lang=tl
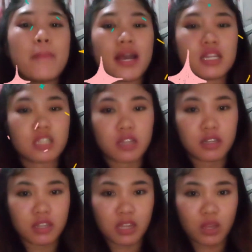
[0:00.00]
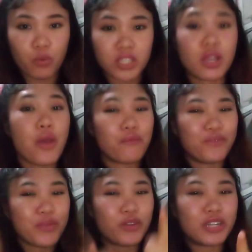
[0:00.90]
Para sa nagre-request.
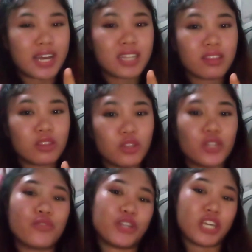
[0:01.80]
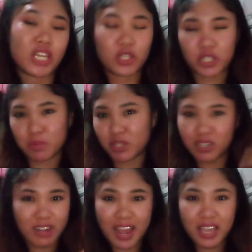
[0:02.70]
Before that, don't forget to
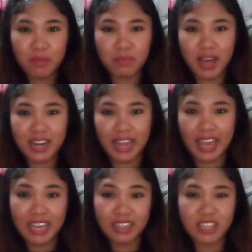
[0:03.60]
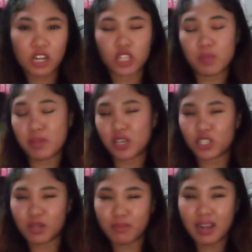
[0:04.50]
subscribe and hit the
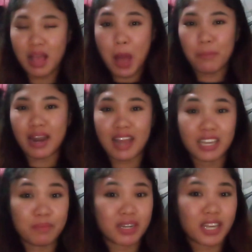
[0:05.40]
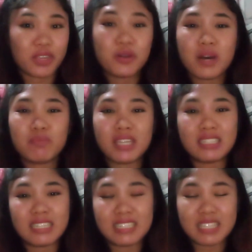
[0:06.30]
notification bell para lagi naman kayo
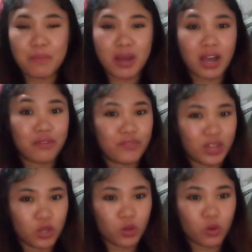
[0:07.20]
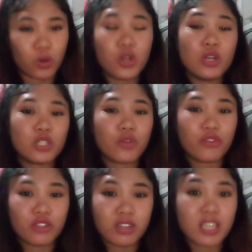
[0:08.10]
updated sa mga video ko. So,
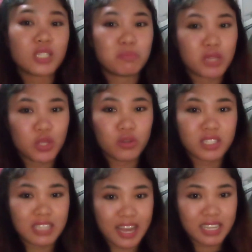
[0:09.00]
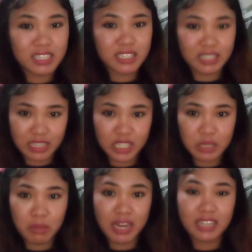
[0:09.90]
for today's videos guys
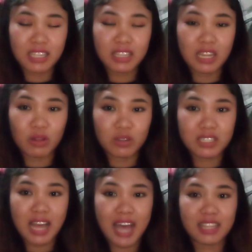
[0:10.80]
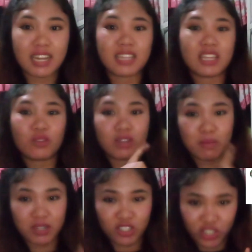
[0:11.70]
is may nagtatanong sa atin at ito
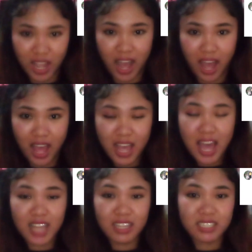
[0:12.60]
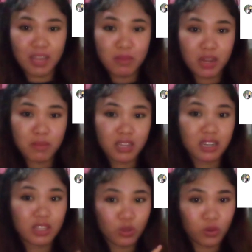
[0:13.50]
naman siya. At ang sabi naman niya
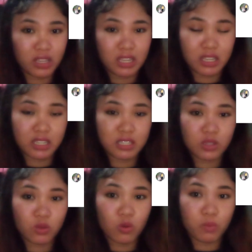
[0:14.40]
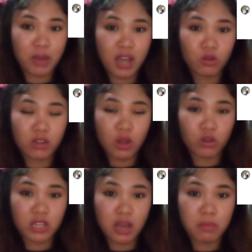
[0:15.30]
dito is kung paano daw
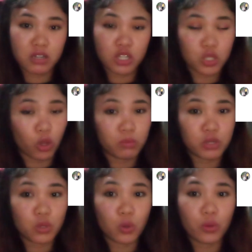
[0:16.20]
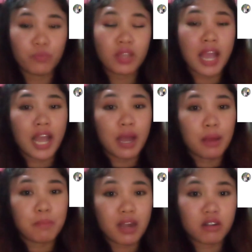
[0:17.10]
niya ma-resolve yung
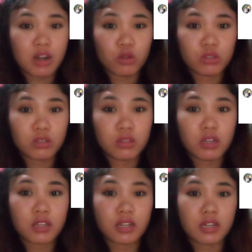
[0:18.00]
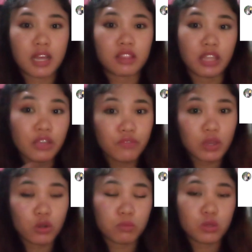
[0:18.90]
background na
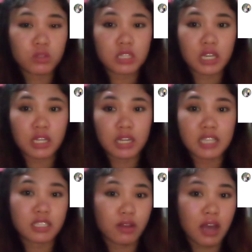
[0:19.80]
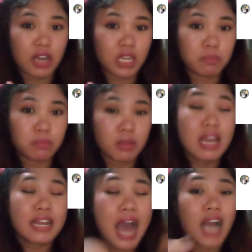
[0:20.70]
TV or music na sa hagip,
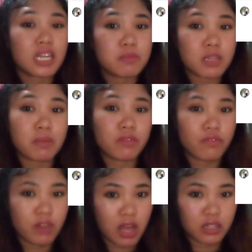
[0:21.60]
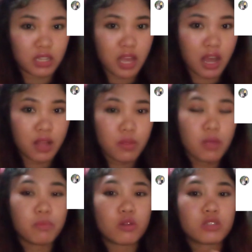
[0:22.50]
nahagip sa pagbablog niya.
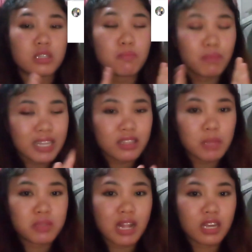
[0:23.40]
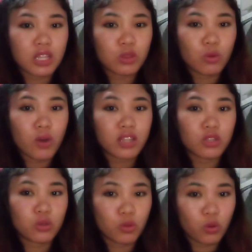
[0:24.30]
Pero simpleng tips lang ito at
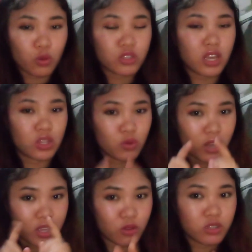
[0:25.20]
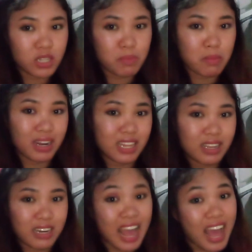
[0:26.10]
ituturo ko sa inyo ngayon sa
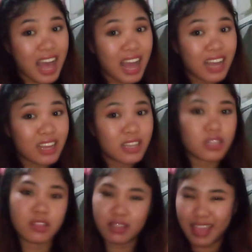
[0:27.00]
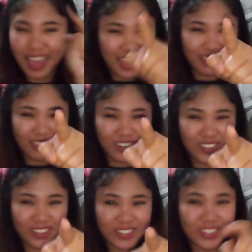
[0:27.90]
pagbalik ng intro.